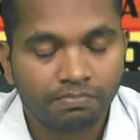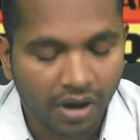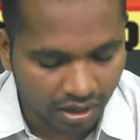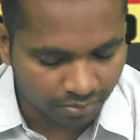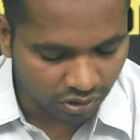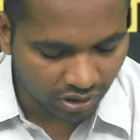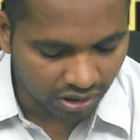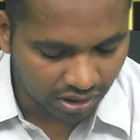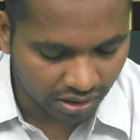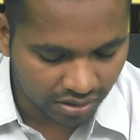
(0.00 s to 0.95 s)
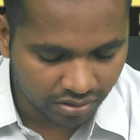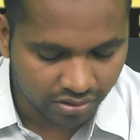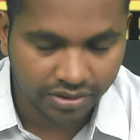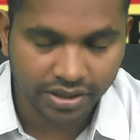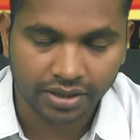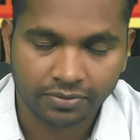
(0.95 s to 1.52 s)
బలము గల
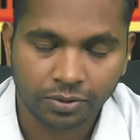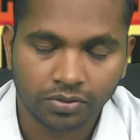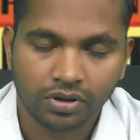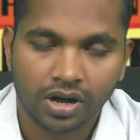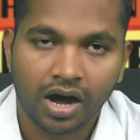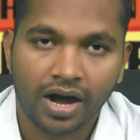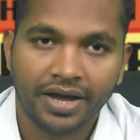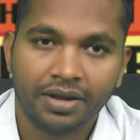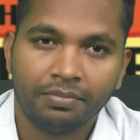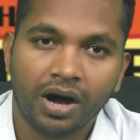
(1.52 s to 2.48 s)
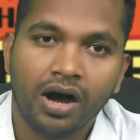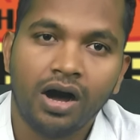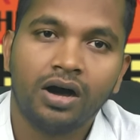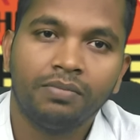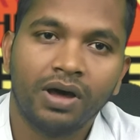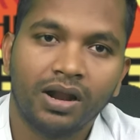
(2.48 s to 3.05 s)
దేవుడు ఆయన
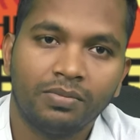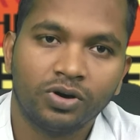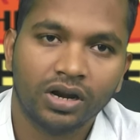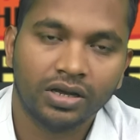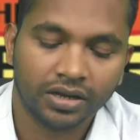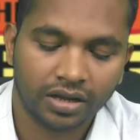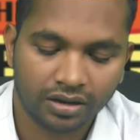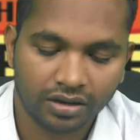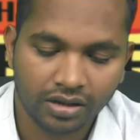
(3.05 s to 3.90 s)
మహాబలము కలిగిన